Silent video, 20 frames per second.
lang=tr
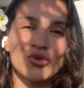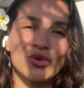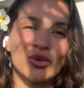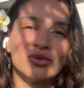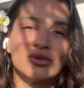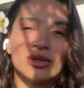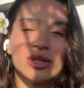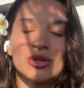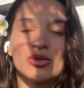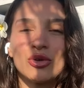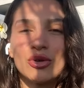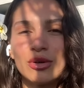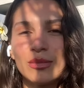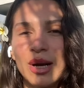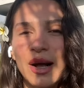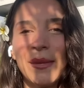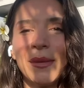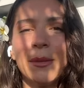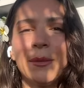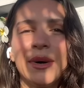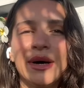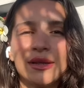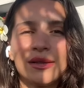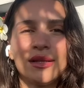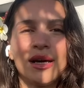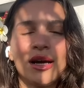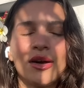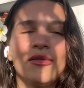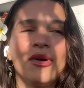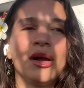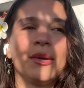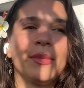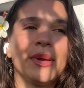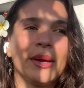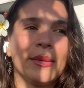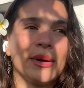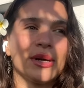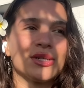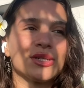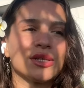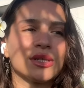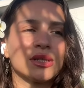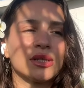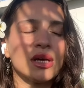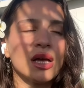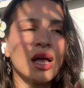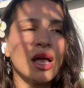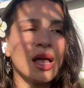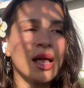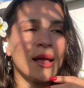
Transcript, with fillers: sonuna doğru ben de patlak vermeye başladı.